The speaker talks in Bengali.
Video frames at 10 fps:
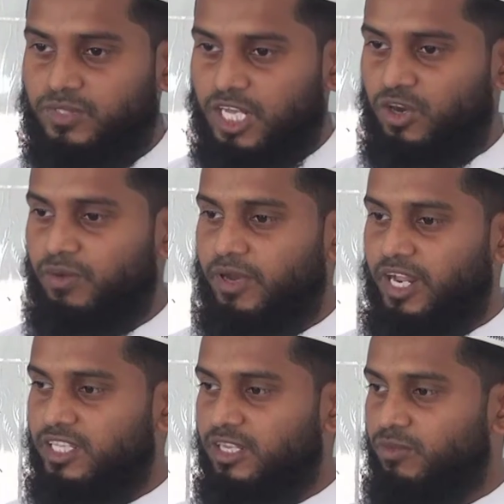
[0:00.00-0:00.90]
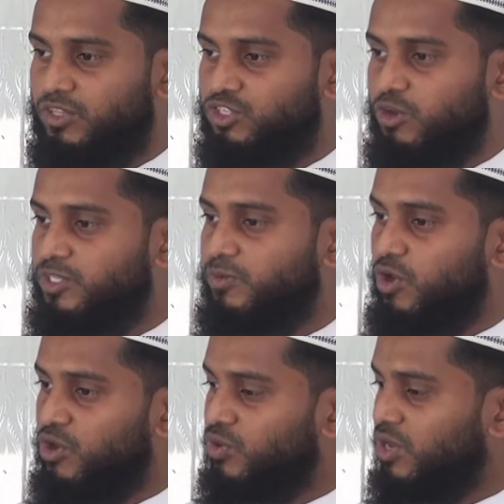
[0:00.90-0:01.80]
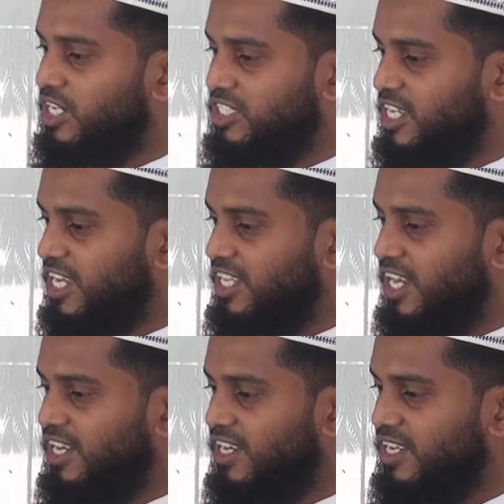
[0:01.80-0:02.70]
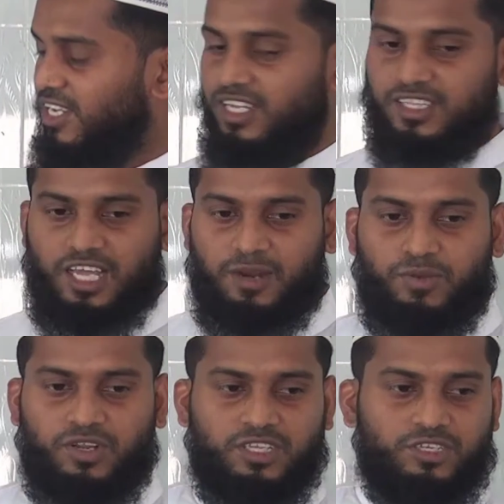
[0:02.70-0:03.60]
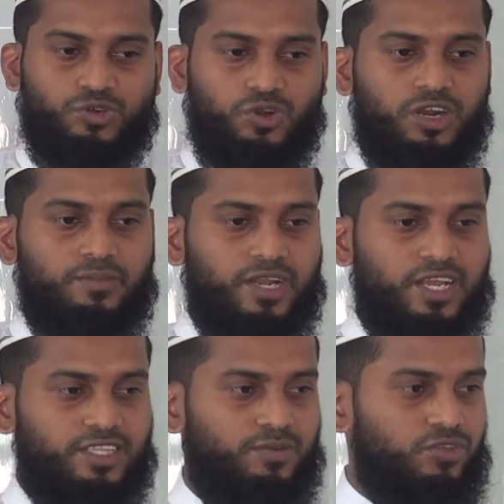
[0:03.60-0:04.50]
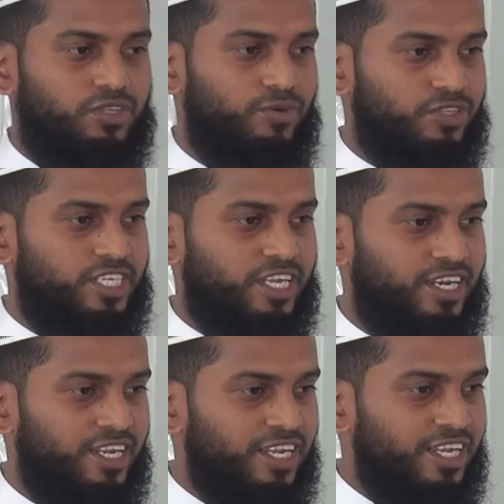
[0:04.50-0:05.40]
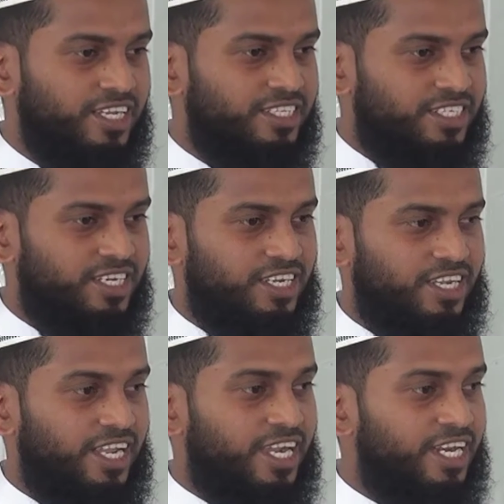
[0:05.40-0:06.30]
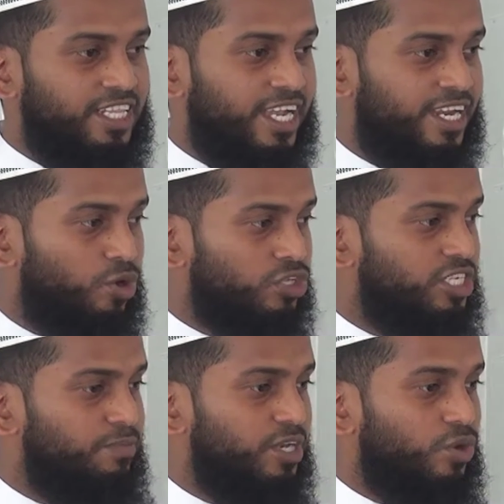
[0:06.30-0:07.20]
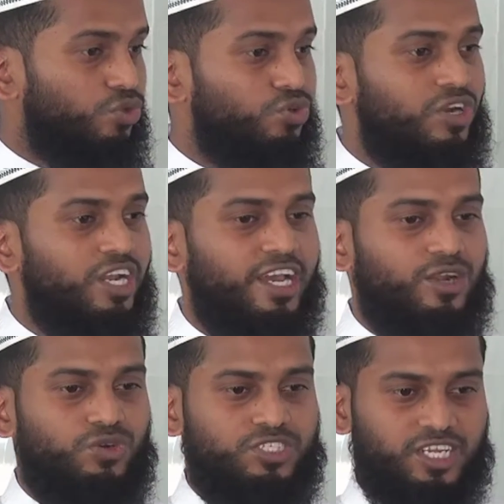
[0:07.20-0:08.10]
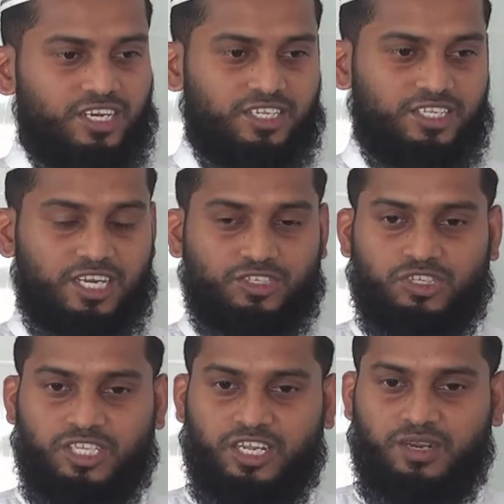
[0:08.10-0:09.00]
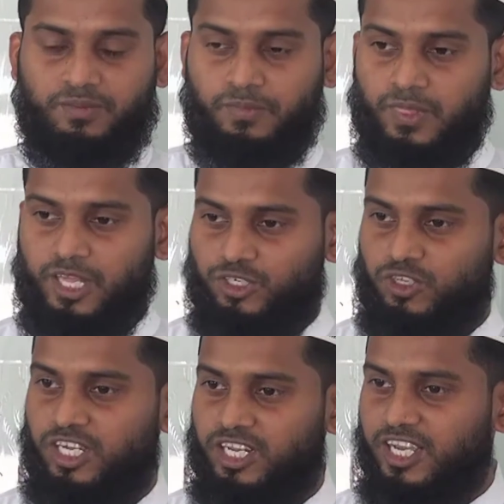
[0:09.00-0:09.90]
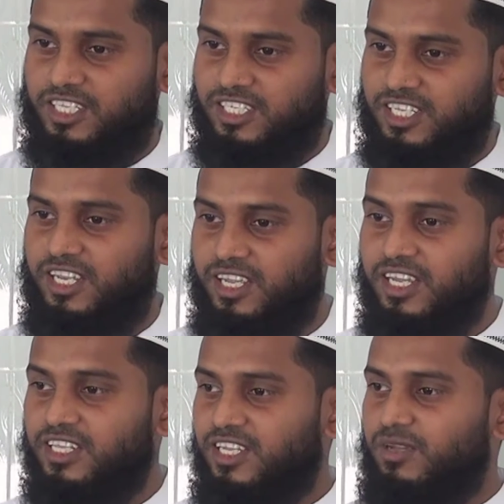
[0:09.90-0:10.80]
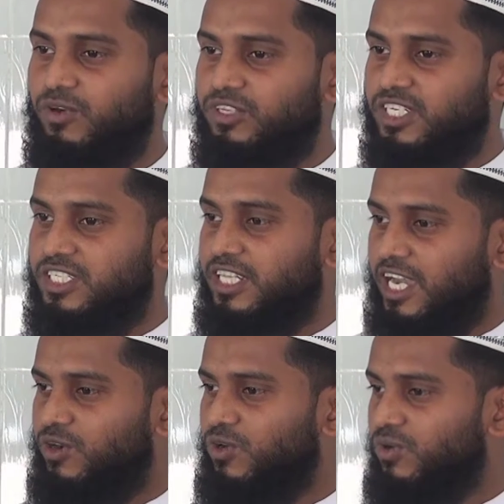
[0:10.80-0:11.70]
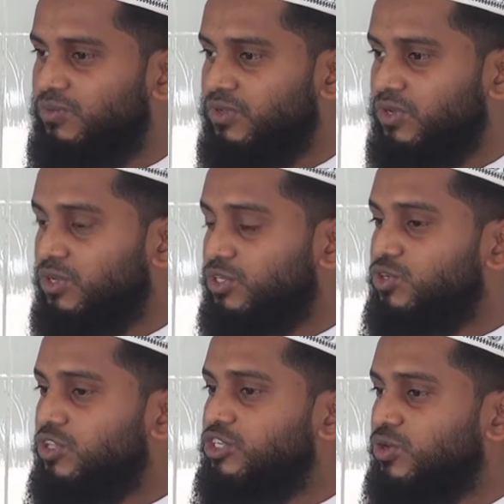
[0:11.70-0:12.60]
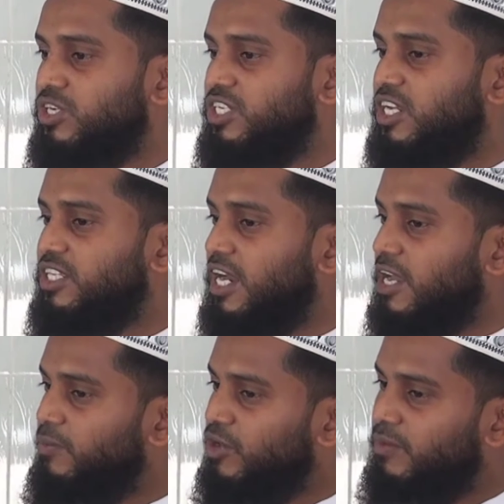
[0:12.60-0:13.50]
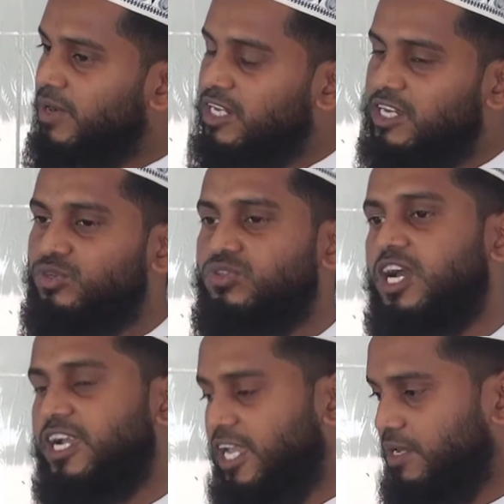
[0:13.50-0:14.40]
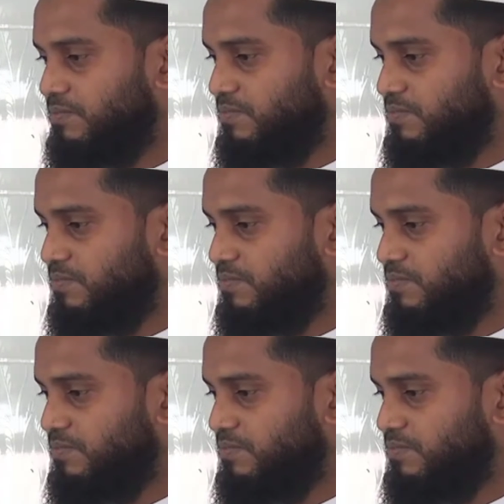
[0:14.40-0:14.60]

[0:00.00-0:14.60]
তেরো নম্বর আয়াতের মধ্যে সবচেয়ে বড় গুণাটা শিক্ষা দিলেন তারপরে তিনি ষোলো নম্বর আয়াতের মধ্যে বলছেন যে এখানে দেখেন কনসেপ্টটা কত ক্লিয়ার করছেন তার সন্তানের তার সন্তানের কাছে তিনি তিনি বলছেন যে দেখো যদি সরিষার দানা পরিমাণ কিছু থাকে